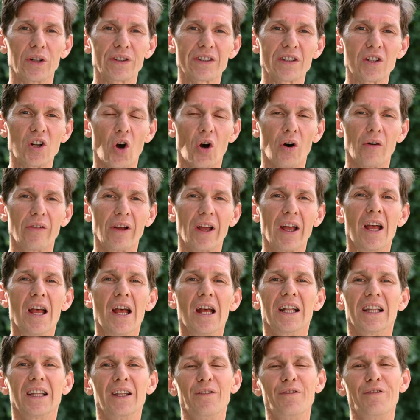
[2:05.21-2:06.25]
US 9,
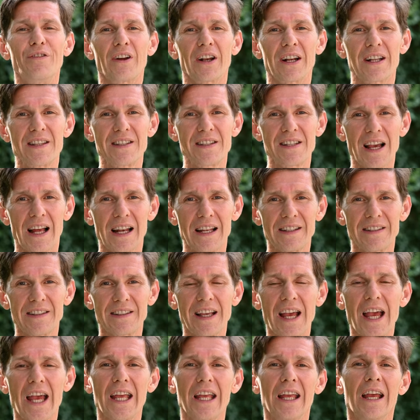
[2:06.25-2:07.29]
differenziale
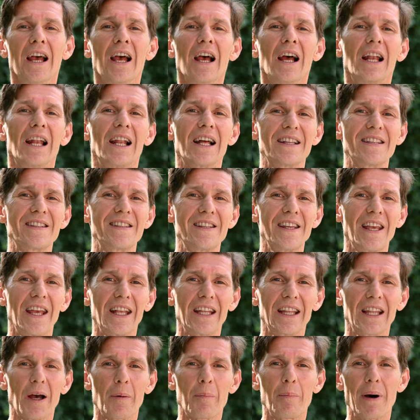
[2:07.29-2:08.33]
6,
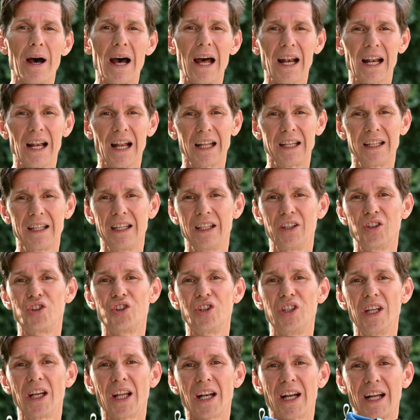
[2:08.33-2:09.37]
l'azienda parla di
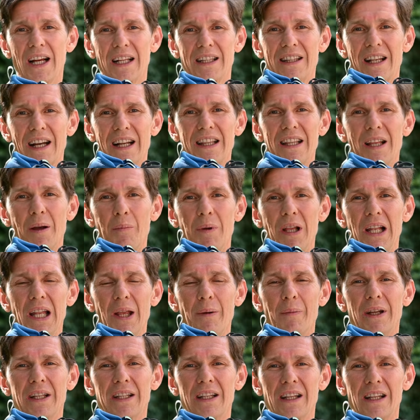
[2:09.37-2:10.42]
circa 30
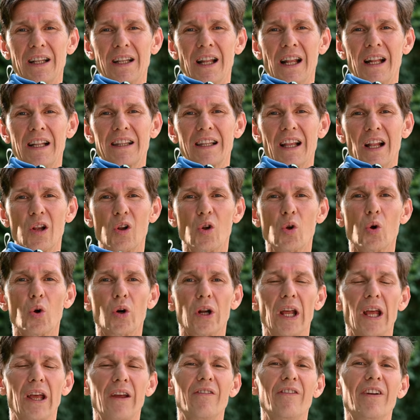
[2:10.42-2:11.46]
mm nel
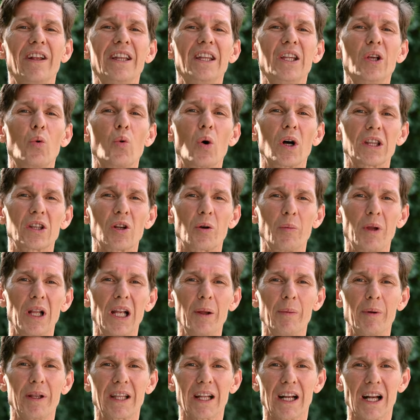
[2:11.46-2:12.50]
tallone e 24 mm
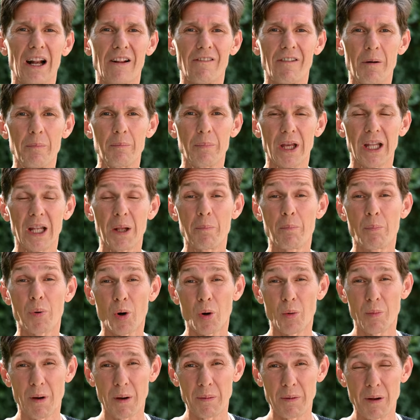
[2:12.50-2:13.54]
nell'avampiede,
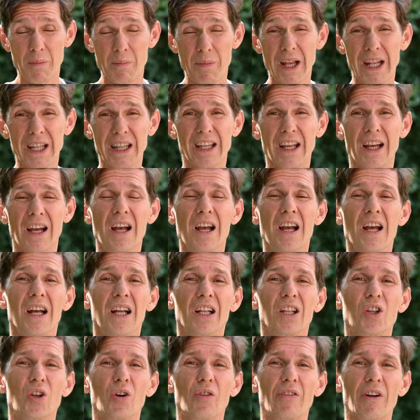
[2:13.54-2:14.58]
probabilmente
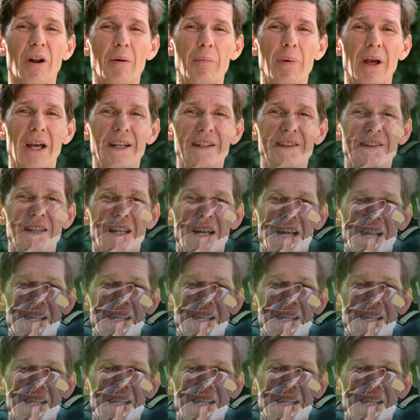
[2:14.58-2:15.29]
dovrebbe essere